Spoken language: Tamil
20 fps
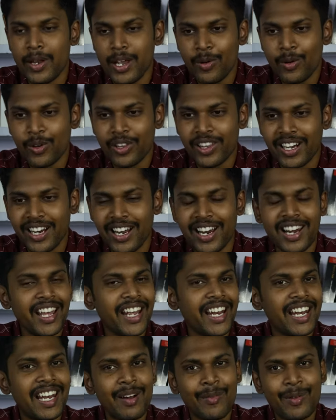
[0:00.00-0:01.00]
அப்படியே கொண்டு
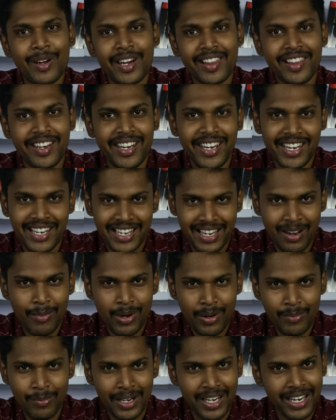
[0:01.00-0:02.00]
வந்திருக்காங்களா என்ன அப்படின்றத நீங்கள்
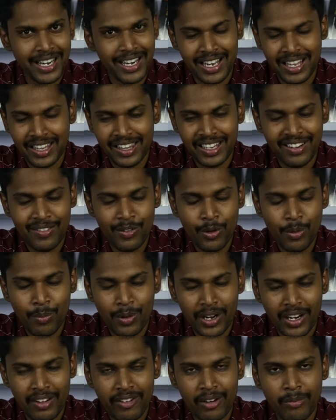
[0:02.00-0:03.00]
கமெண்ட் பண்ணுங்கள் நான் அதை ரிவ்யூ
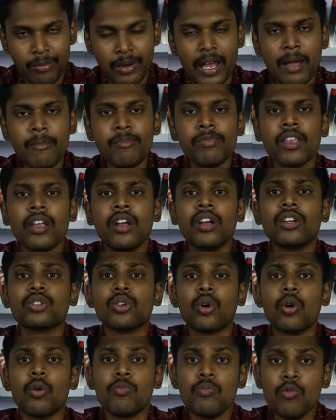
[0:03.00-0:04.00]
பண்ண விரும்பலை
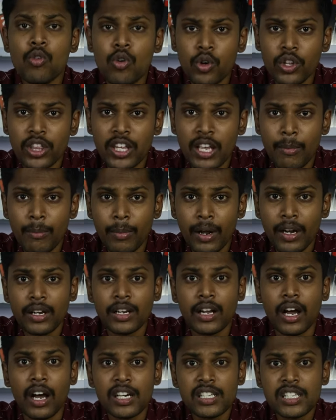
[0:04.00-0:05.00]
ஸோ மூக்குத்தி
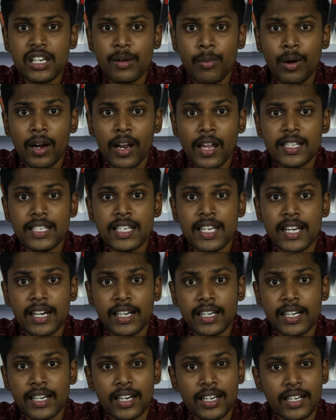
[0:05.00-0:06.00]
அம்மன் ஆர்ஜே பாலாஜி
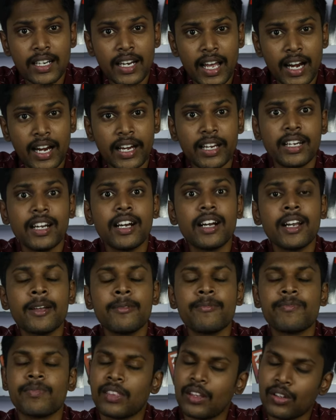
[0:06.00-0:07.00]
ரிட்டன் அண்ட்
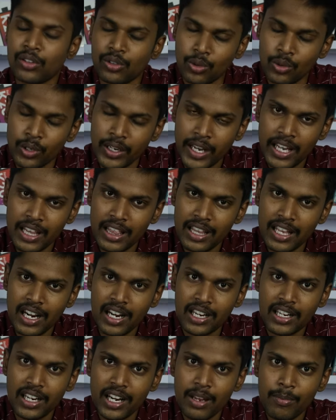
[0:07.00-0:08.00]
டைரக்டட் ஸோ
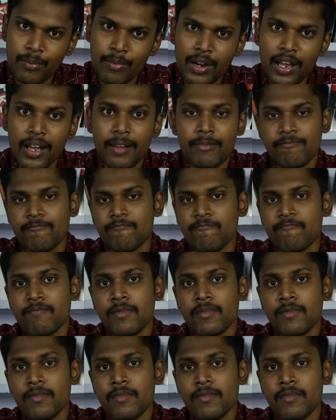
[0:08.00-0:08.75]
நயன்தாரா நடிப்பில்